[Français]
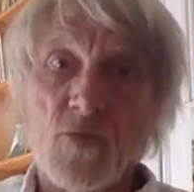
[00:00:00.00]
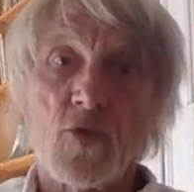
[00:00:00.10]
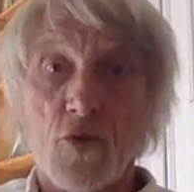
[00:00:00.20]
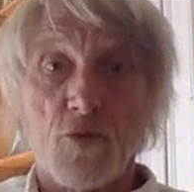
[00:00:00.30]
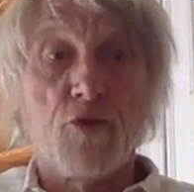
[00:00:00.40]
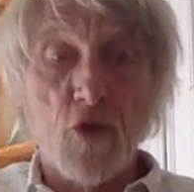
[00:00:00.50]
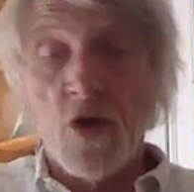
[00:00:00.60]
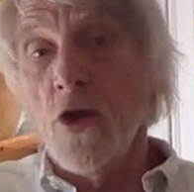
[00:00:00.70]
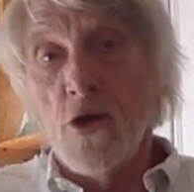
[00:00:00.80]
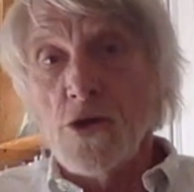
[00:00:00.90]
Donc,
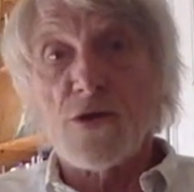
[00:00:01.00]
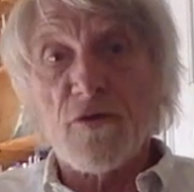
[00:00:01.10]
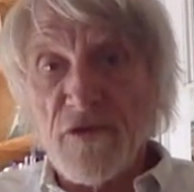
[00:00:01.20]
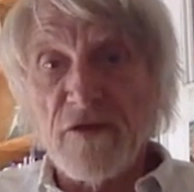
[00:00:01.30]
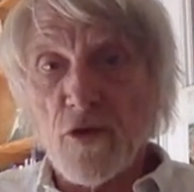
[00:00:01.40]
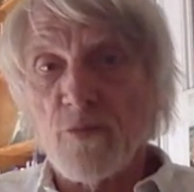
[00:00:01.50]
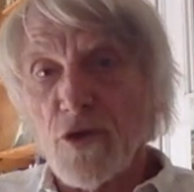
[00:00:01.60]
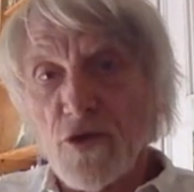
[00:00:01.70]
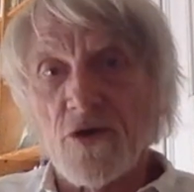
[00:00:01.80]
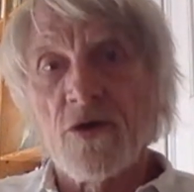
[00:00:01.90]
pour survivre
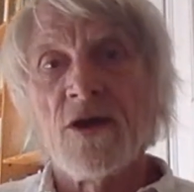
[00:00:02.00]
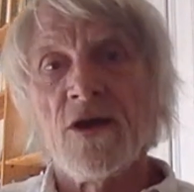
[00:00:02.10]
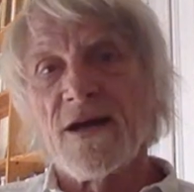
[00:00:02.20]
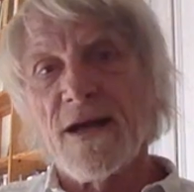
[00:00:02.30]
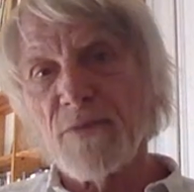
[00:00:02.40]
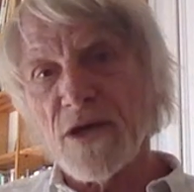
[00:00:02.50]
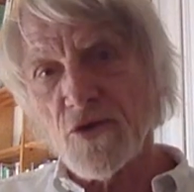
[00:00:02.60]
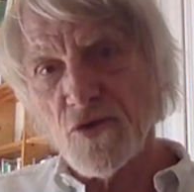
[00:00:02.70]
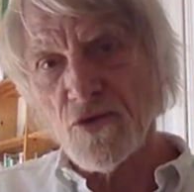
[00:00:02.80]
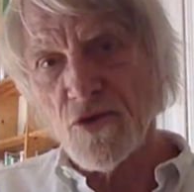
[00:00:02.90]
pendant la
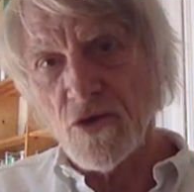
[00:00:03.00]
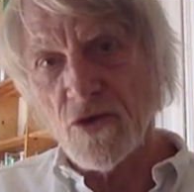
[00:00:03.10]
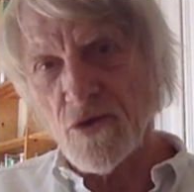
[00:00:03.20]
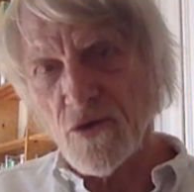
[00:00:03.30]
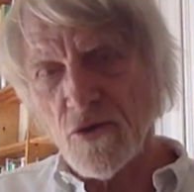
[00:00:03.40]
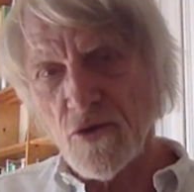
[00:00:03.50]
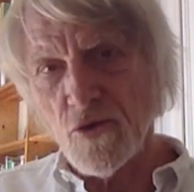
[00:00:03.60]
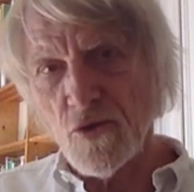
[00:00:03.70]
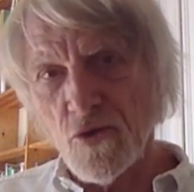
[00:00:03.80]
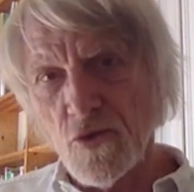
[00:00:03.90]
période euh,
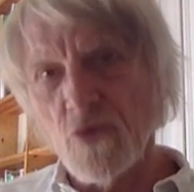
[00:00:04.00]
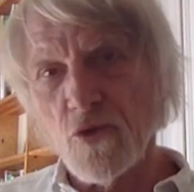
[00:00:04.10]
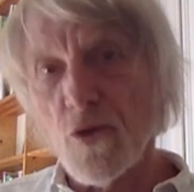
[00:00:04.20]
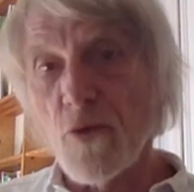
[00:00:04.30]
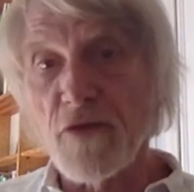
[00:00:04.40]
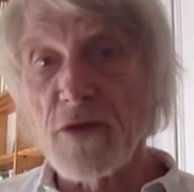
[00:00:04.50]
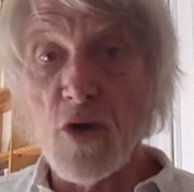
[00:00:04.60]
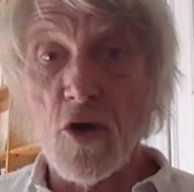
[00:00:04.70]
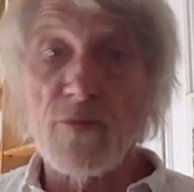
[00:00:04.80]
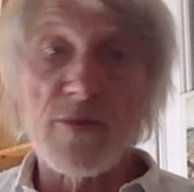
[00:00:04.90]
du,
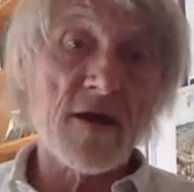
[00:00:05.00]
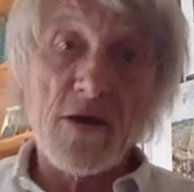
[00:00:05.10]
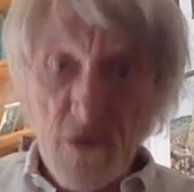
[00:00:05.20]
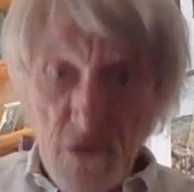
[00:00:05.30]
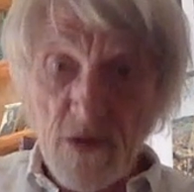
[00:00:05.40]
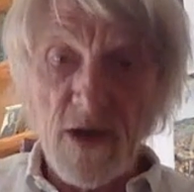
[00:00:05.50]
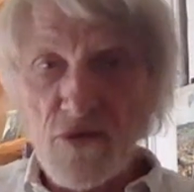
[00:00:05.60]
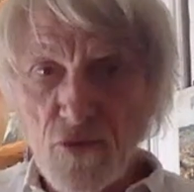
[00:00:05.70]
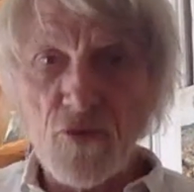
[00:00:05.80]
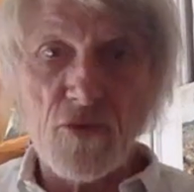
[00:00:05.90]
confinement, ben, euh,
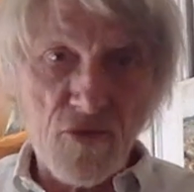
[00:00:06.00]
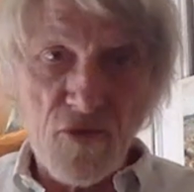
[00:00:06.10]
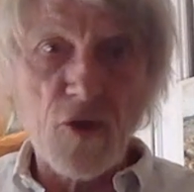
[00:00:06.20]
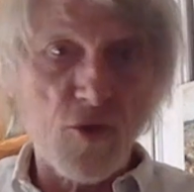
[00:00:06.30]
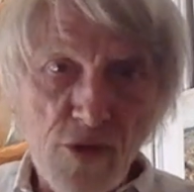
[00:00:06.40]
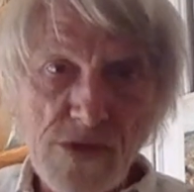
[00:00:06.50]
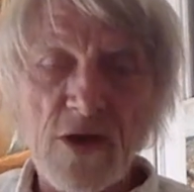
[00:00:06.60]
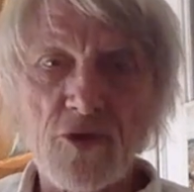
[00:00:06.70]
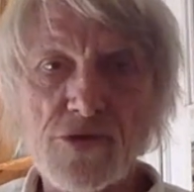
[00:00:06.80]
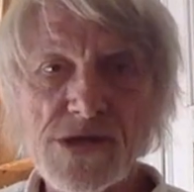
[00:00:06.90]
hein, on aurait eu
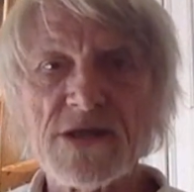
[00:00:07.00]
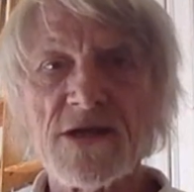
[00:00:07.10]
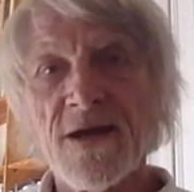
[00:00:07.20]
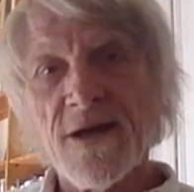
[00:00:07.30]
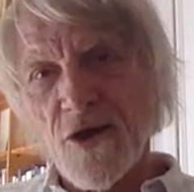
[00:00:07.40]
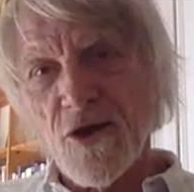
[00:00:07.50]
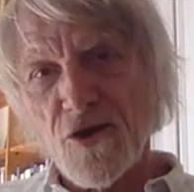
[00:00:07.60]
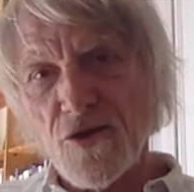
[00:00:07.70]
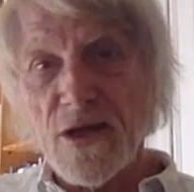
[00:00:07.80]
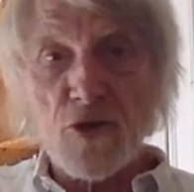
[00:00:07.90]
besoin aussi
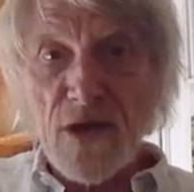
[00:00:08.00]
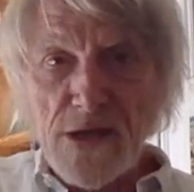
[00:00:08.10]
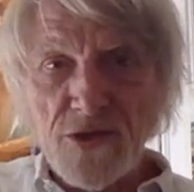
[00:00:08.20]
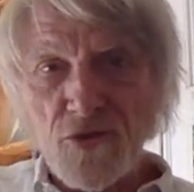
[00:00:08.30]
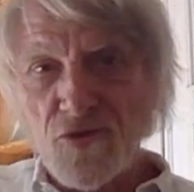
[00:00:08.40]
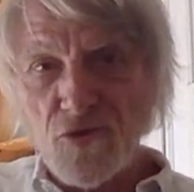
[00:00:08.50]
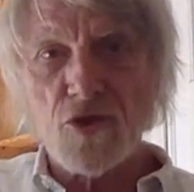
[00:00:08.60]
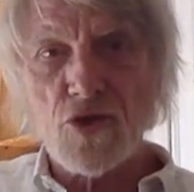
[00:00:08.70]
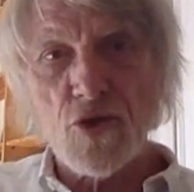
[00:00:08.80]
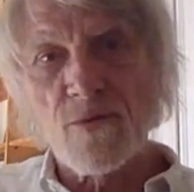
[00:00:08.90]
euh, d'allocations
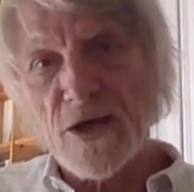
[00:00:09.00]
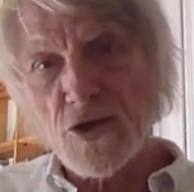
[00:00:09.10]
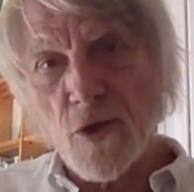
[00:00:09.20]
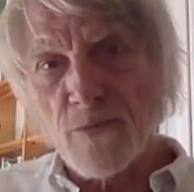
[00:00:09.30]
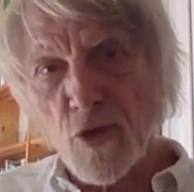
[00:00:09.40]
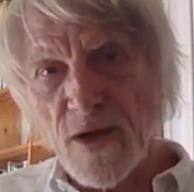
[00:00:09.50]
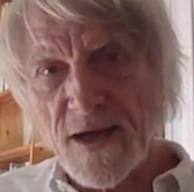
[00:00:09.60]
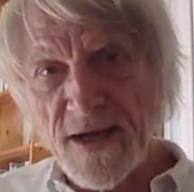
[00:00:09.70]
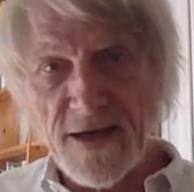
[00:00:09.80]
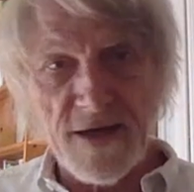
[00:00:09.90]
de chômage
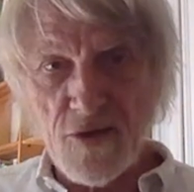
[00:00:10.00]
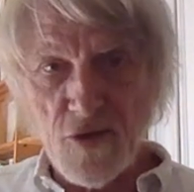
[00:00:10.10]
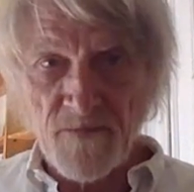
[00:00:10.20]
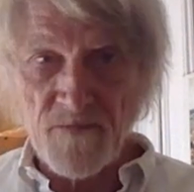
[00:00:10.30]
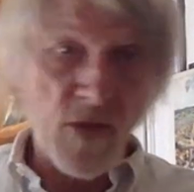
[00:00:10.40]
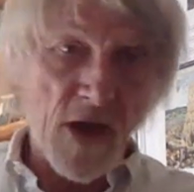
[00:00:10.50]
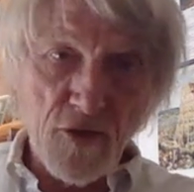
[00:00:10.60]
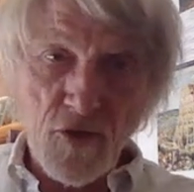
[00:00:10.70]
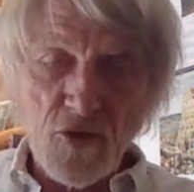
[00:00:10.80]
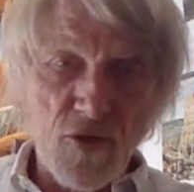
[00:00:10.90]
temporaire, euh,
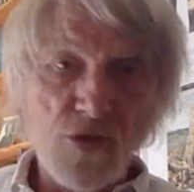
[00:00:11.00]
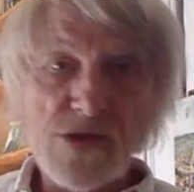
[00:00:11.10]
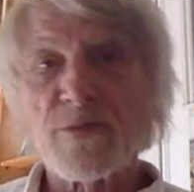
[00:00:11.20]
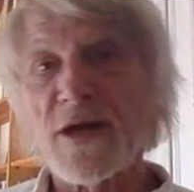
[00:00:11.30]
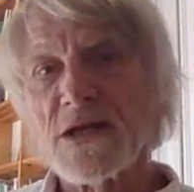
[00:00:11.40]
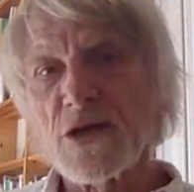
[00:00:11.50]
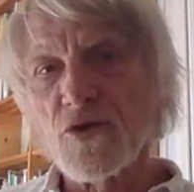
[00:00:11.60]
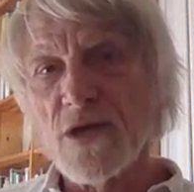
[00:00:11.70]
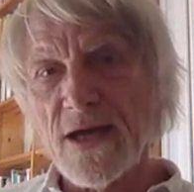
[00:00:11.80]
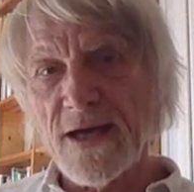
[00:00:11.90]
hein, de, mesures
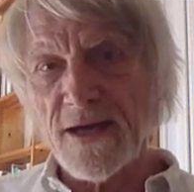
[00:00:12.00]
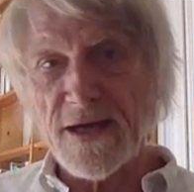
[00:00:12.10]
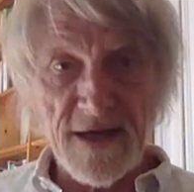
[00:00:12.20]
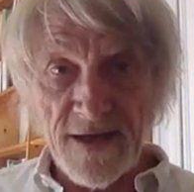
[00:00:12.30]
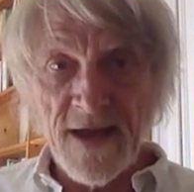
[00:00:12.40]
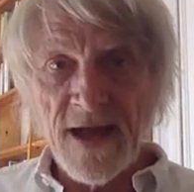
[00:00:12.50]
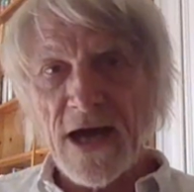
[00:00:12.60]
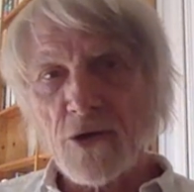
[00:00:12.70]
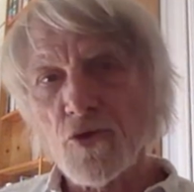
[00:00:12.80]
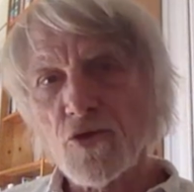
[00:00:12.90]
particulières et
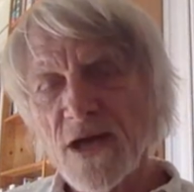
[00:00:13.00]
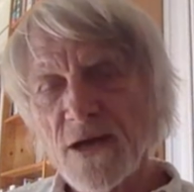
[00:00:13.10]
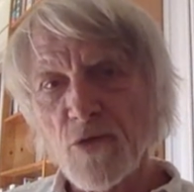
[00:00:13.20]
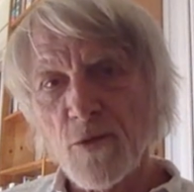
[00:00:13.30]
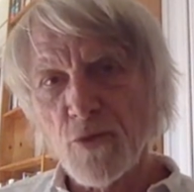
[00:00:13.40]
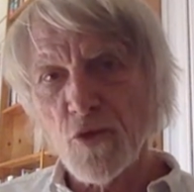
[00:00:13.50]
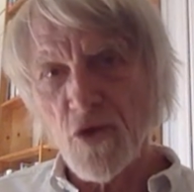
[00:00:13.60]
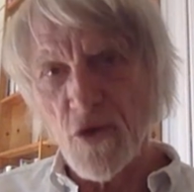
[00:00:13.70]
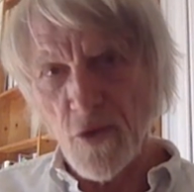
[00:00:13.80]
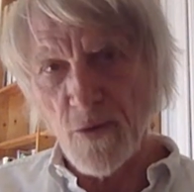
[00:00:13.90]
à court terme
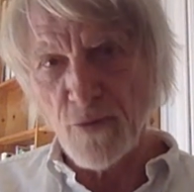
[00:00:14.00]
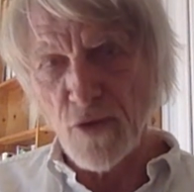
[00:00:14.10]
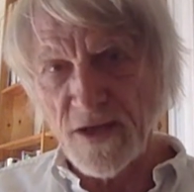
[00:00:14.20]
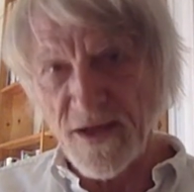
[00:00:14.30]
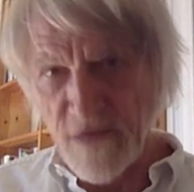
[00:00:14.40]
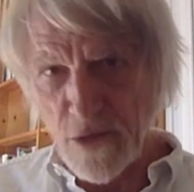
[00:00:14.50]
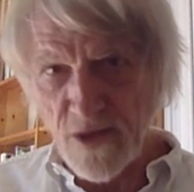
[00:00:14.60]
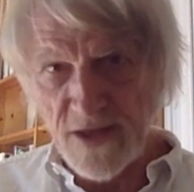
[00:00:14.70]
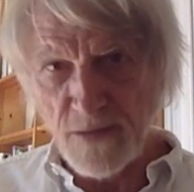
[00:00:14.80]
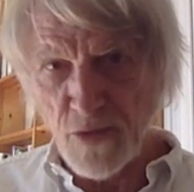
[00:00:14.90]
euh, pour, les
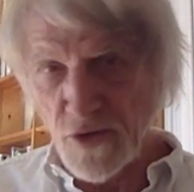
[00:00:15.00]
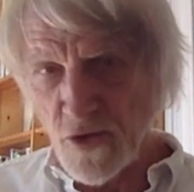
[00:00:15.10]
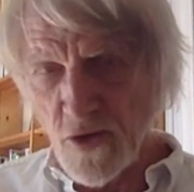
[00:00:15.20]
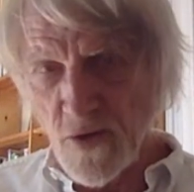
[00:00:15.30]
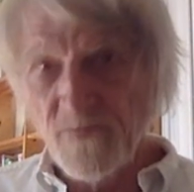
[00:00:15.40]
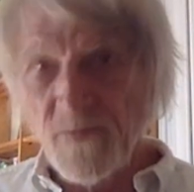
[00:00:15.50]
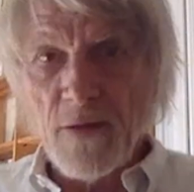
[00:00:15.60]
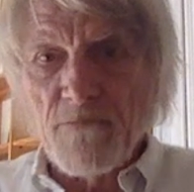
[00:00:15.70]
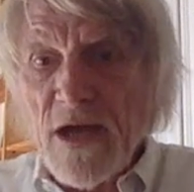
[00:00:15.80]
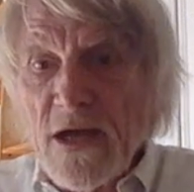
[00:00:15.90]
travailleurs indépendants.
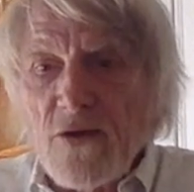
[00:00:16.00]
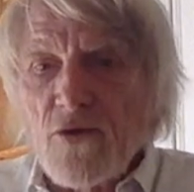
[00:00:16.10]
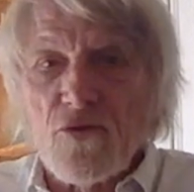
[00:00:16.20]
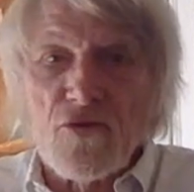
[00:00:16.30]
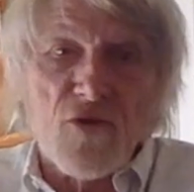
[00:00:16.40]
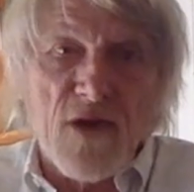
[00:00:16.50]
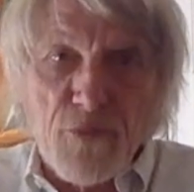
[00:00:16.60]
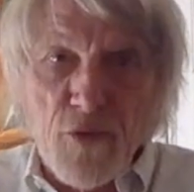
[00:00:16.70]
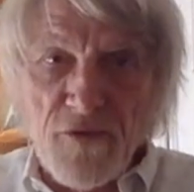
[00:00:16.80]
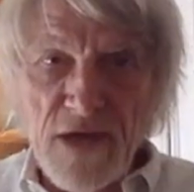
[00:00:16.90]
Mais on aurait
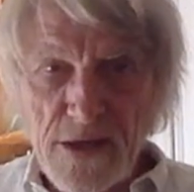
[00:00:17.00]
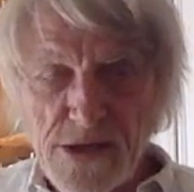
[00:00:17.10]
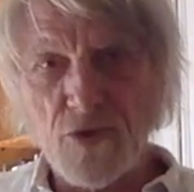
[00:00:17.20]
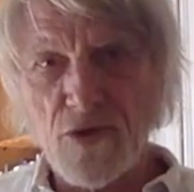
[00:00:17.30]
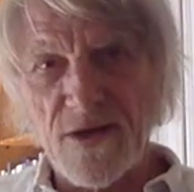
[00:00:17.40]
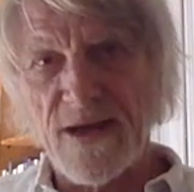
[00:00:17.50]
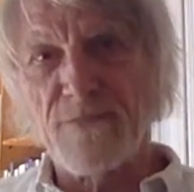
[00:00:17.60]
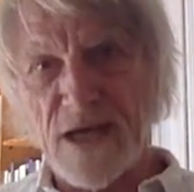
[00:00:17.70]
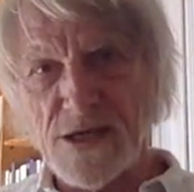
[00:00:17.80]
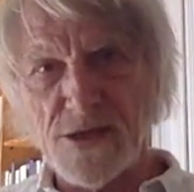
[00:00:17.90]
pu le faire sur la
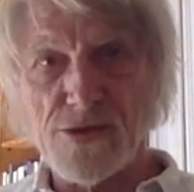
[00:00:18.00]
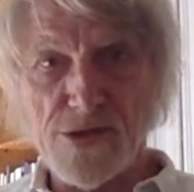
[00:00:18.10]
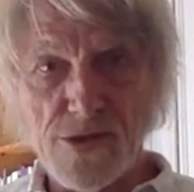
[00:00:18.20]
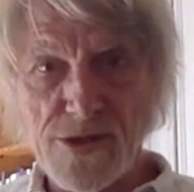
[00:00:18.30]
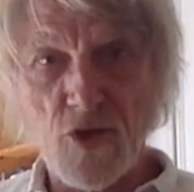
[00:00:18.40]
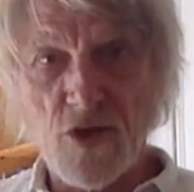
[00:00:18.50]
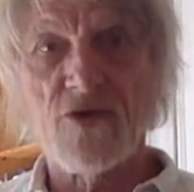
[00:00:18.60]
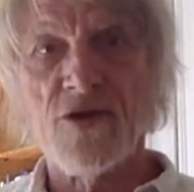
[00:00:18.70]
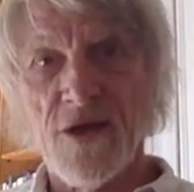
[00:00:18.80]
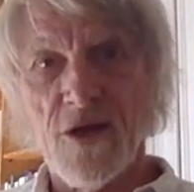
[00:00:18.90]
base de ce
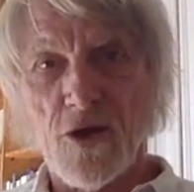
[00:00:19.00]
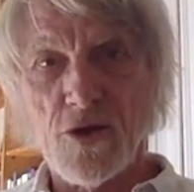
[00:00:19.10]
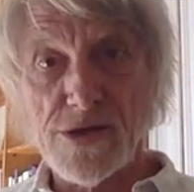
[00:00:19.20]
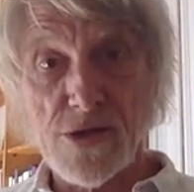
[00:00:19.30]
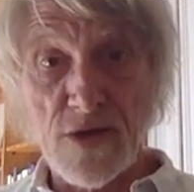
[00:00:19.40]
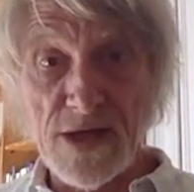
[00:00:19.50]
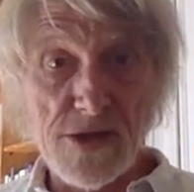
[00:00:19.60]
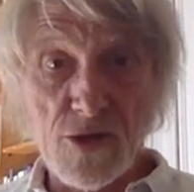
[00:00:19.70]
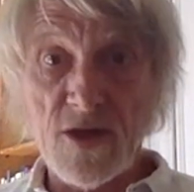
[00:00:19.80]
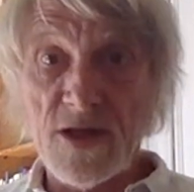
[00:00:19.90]
socle solide
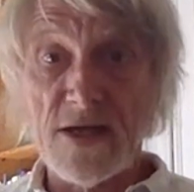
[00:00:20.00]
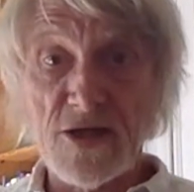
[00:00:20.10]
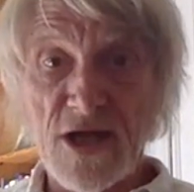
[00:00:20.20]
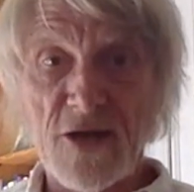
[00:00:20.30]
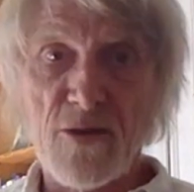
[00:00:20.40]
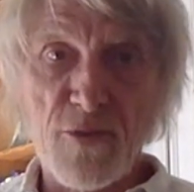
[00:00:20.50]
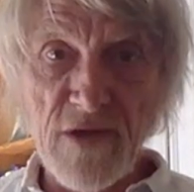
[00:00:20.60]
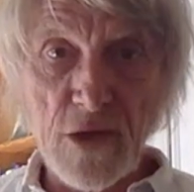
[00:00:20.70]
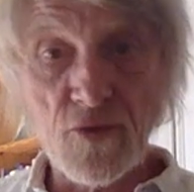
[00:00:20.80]
sur lequel chacun pouvait